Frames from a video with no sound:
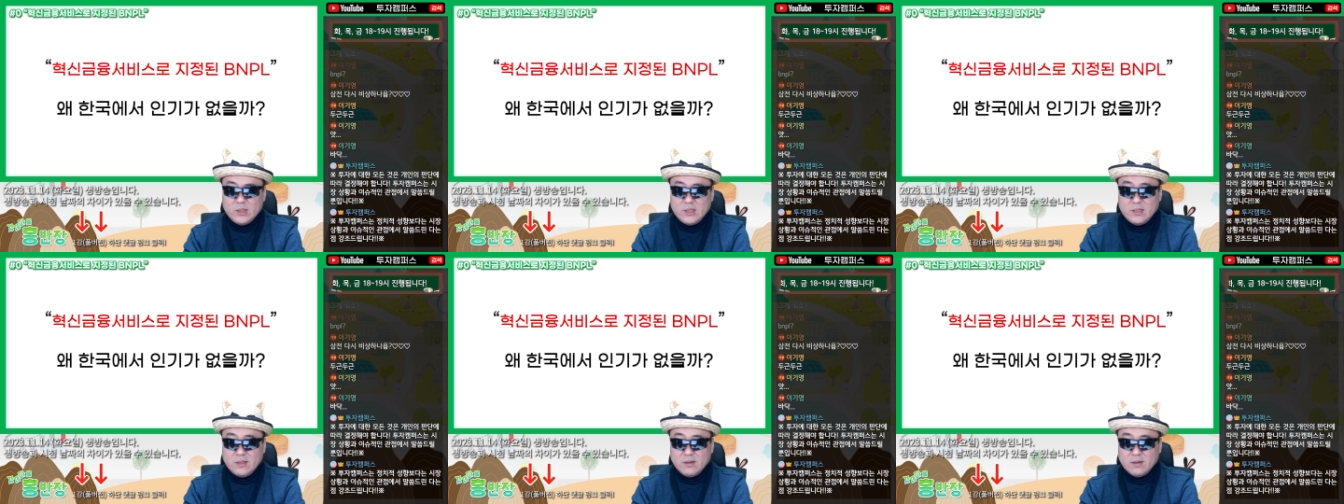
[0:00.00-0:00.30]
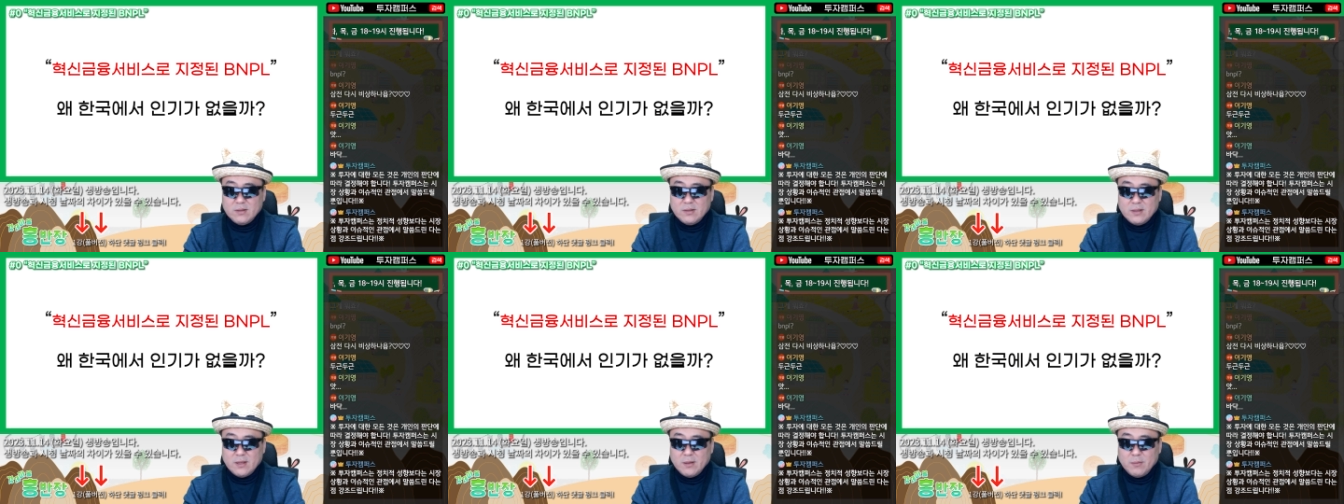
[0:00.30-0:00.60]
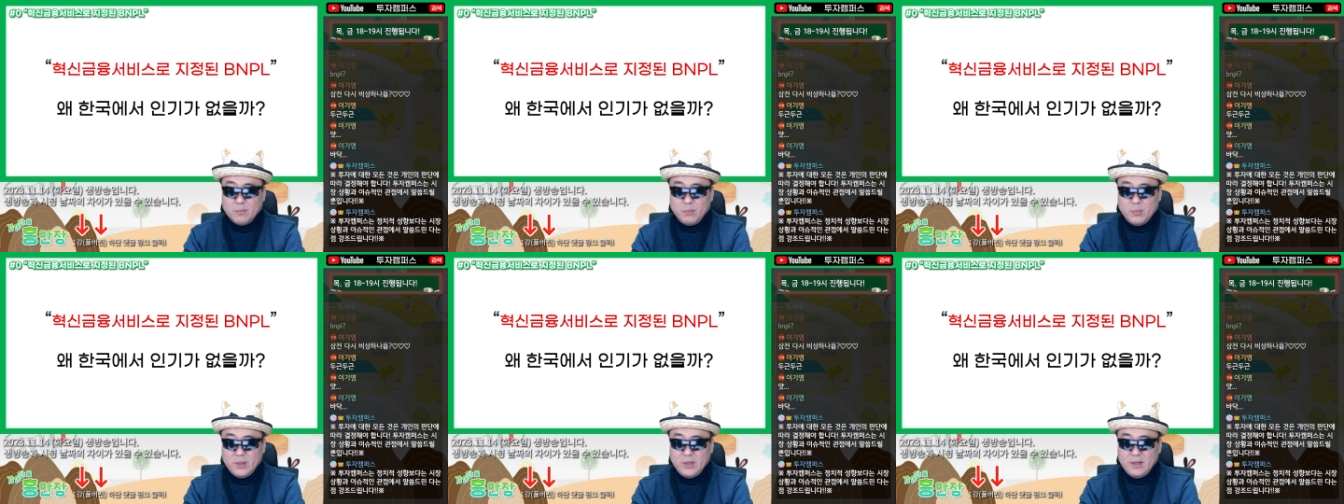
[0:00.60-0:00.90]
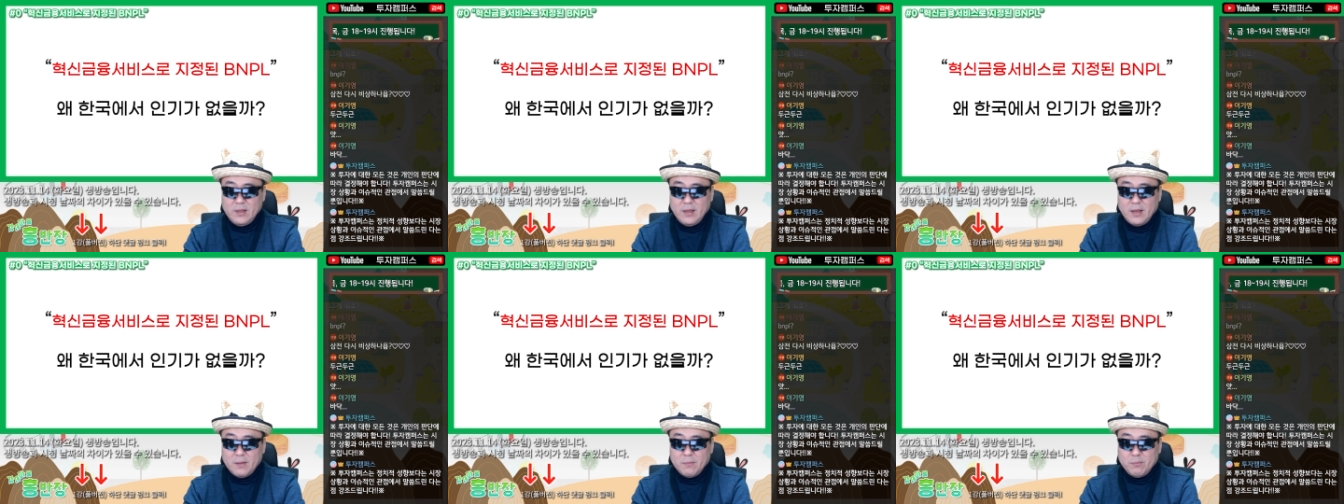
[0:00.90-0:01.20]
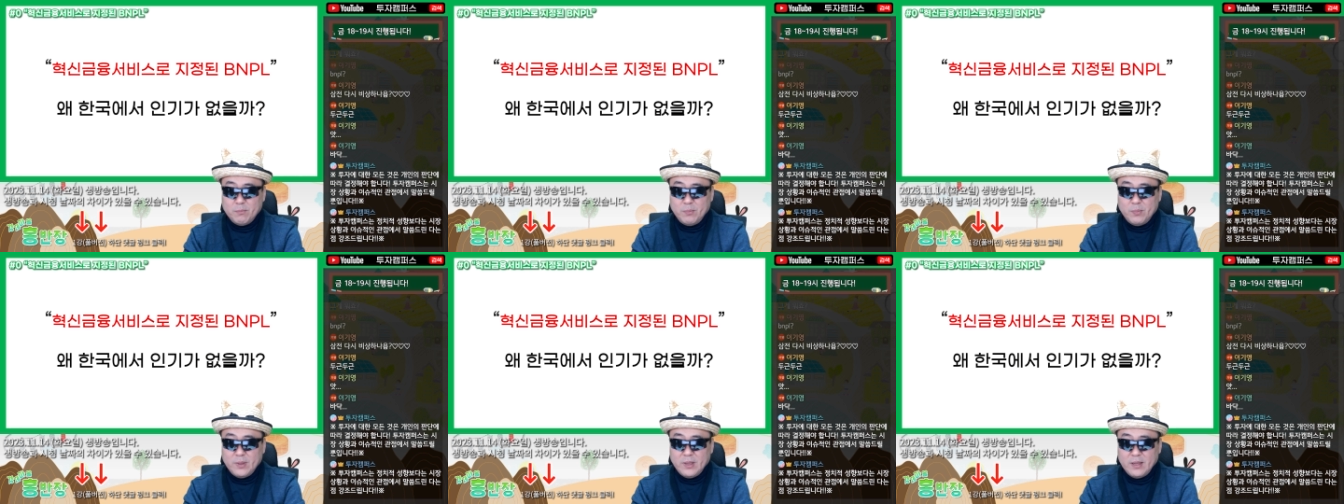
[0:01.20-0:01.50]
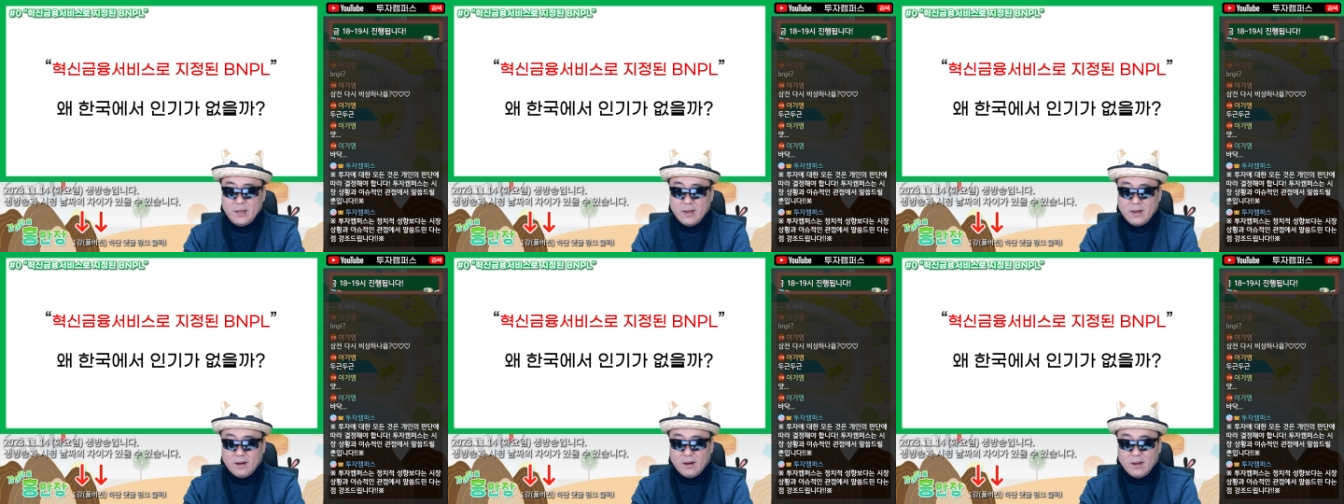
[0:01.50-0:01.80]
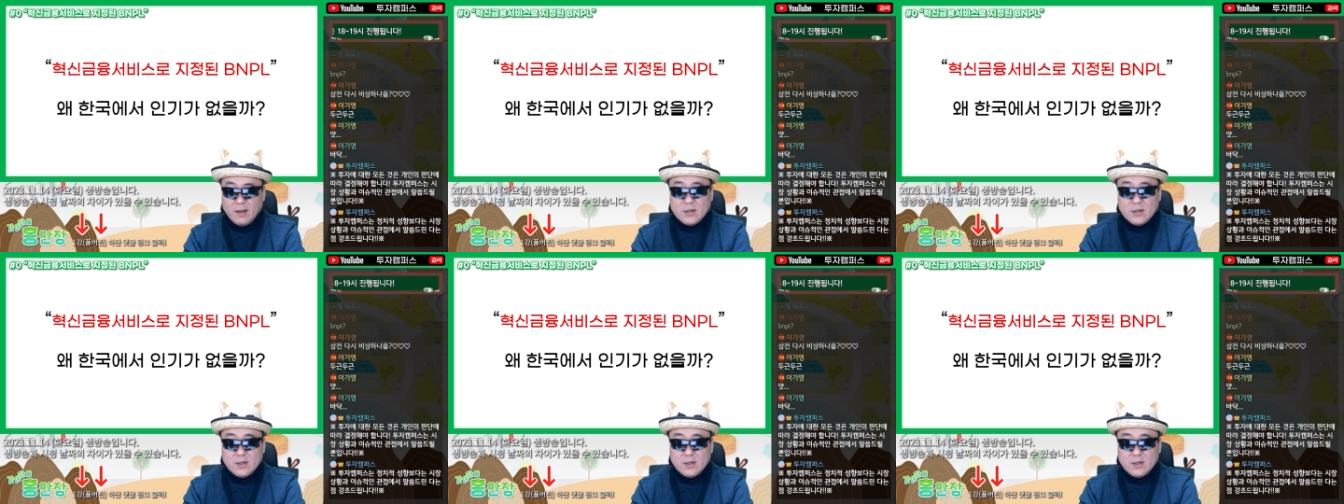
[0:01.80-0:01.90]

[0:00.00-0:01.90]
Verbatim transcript: 지정된 BNPL.